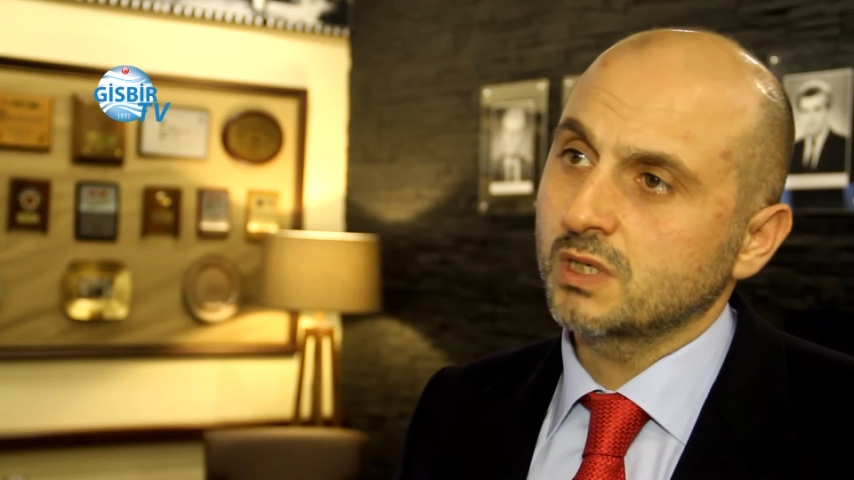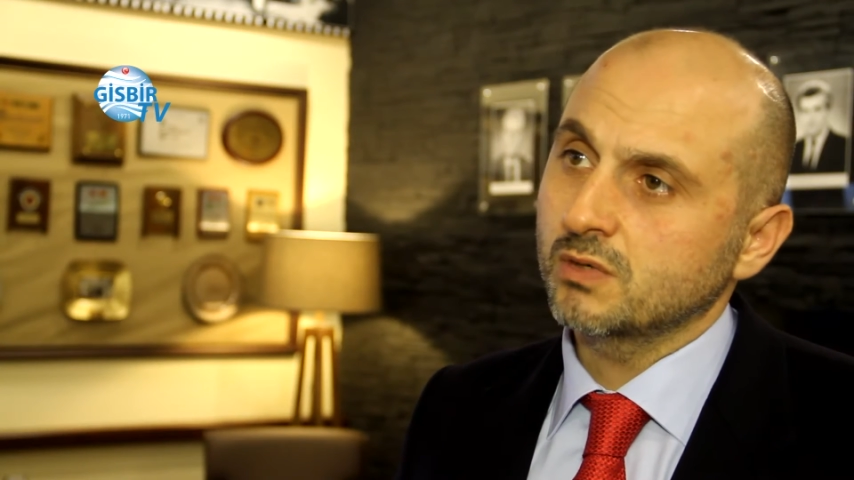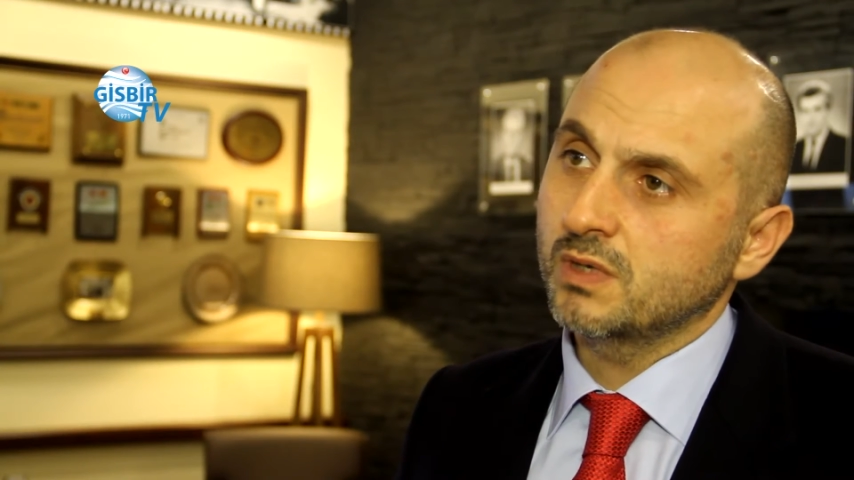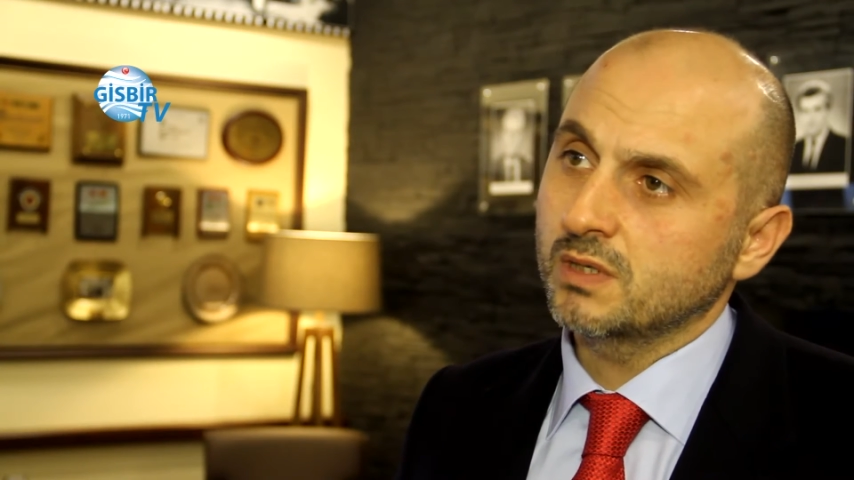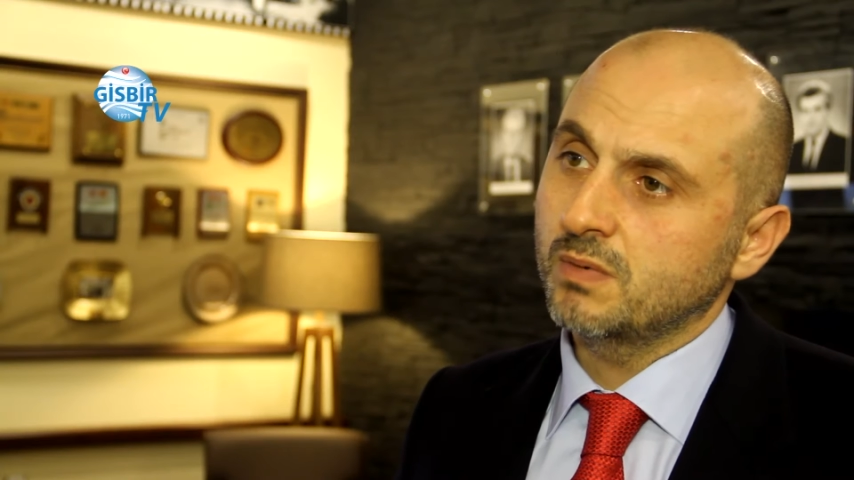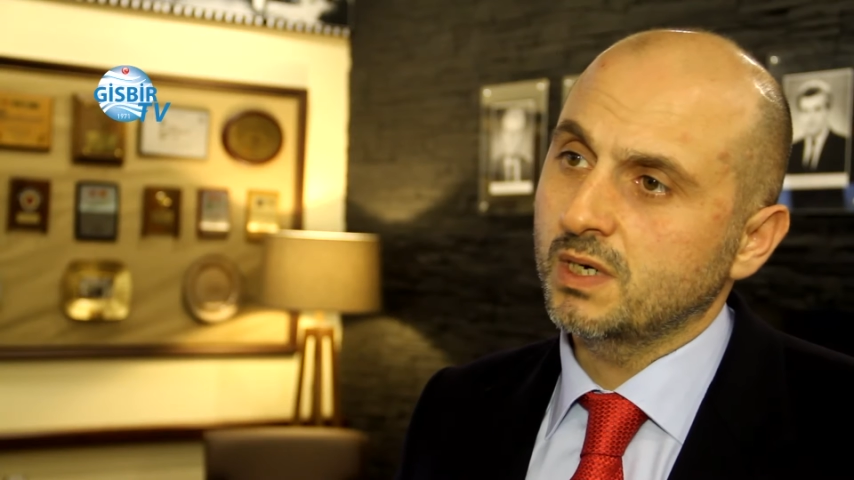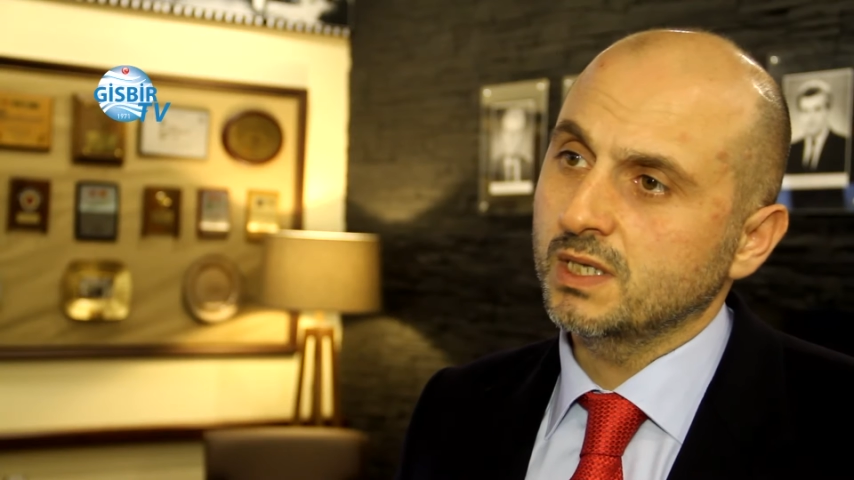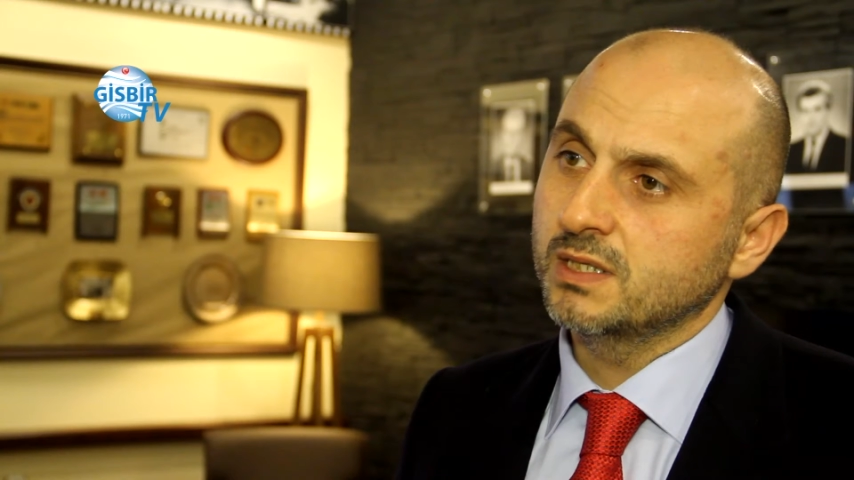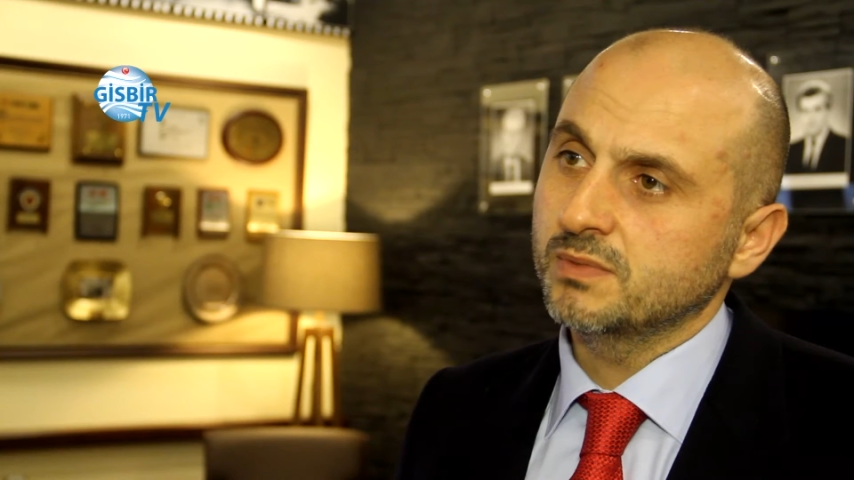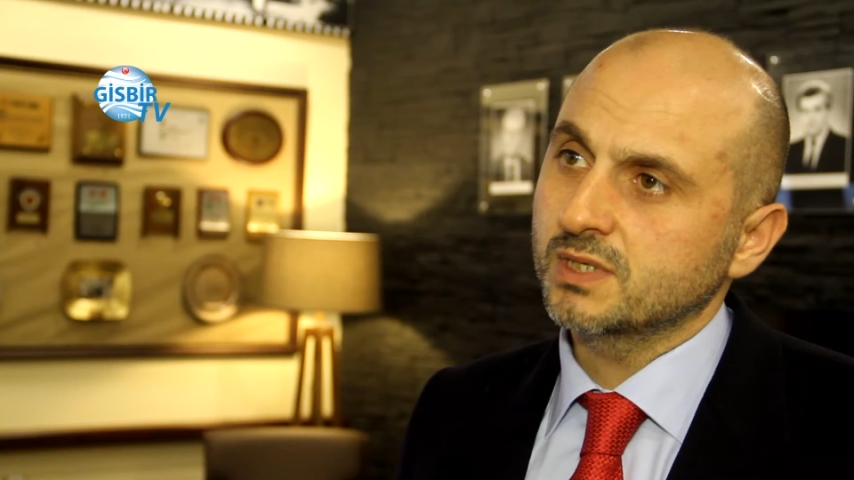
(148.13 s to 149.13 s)
Güvenlik
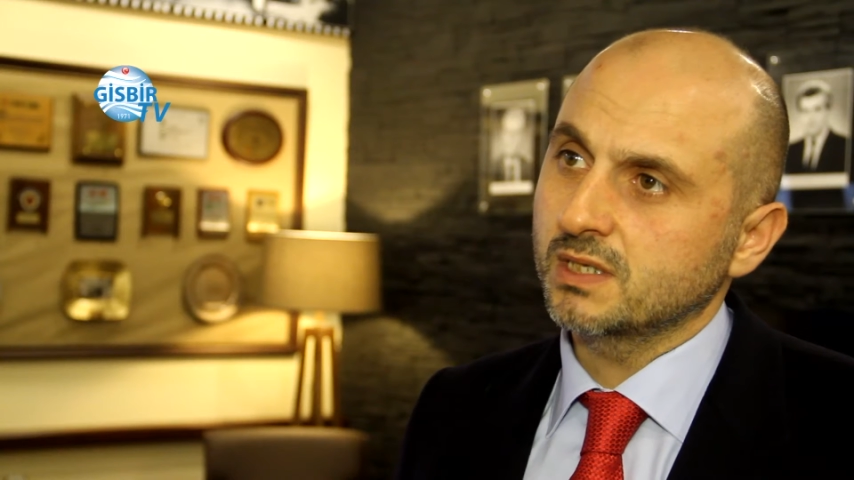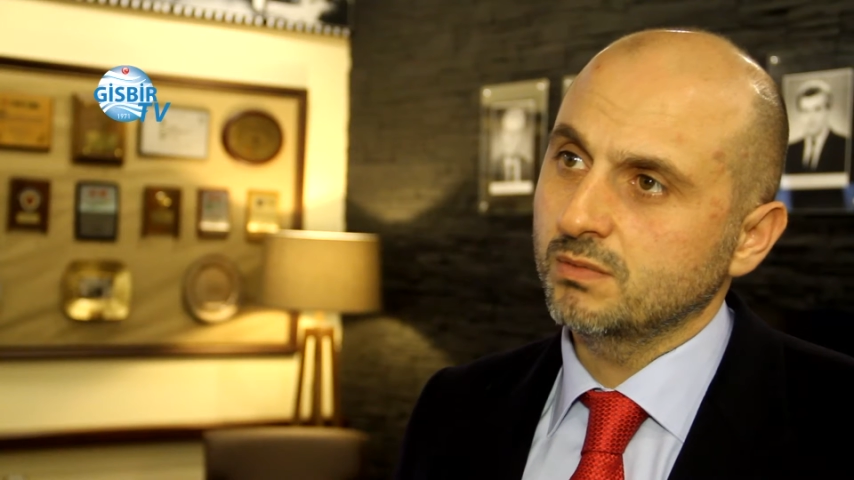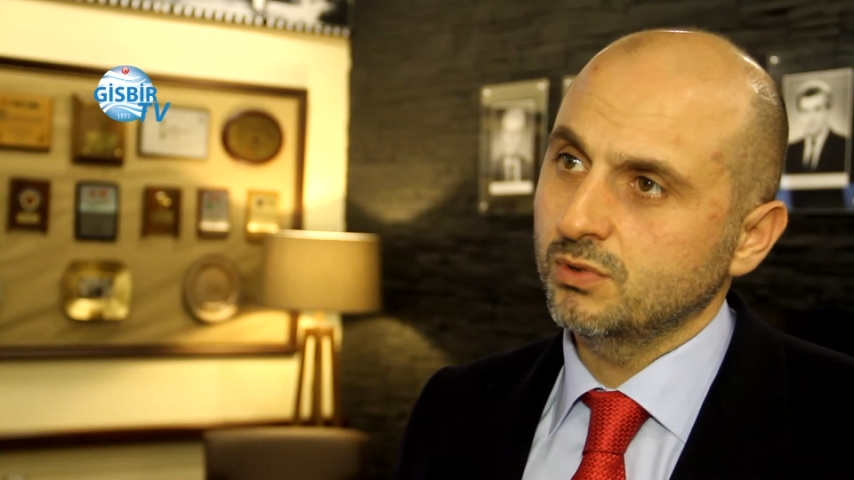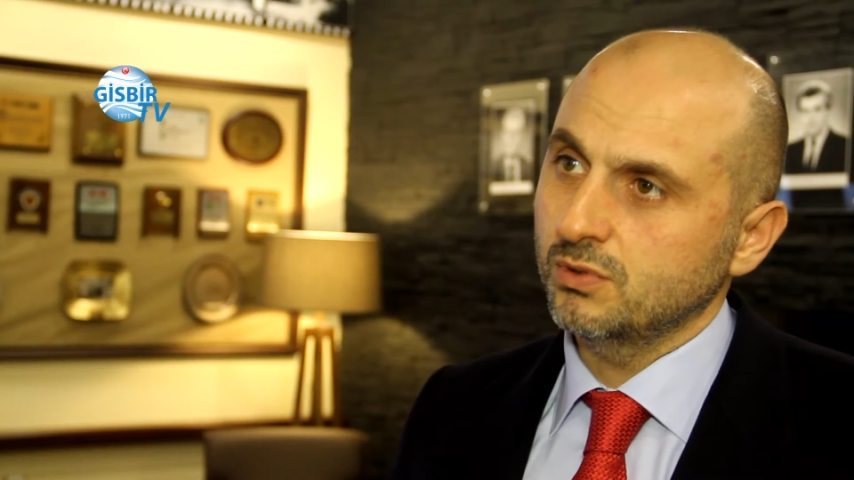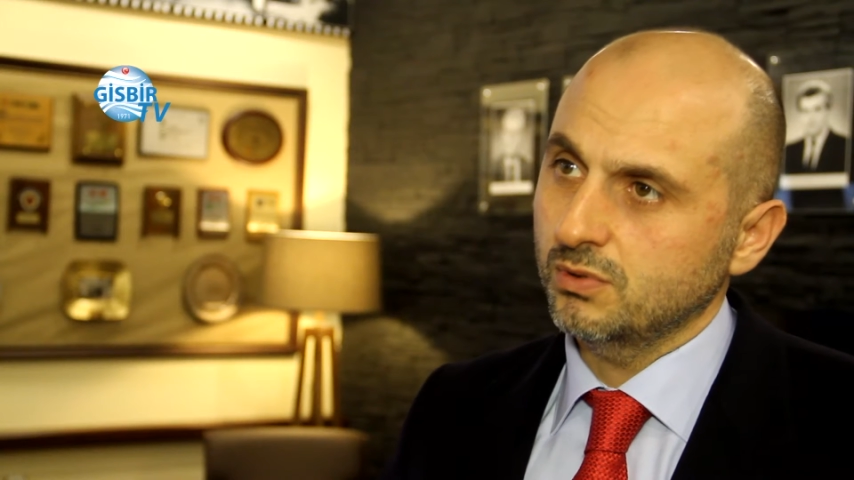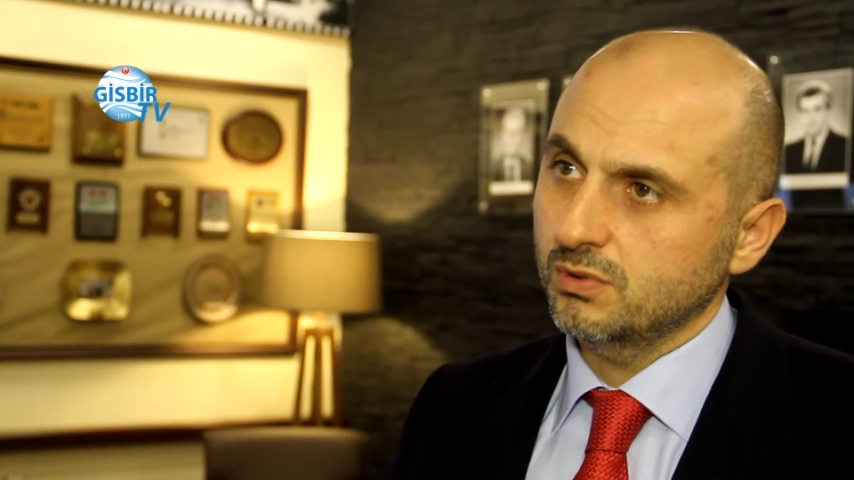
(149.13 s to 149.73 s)
Bakanlığımıza da bunu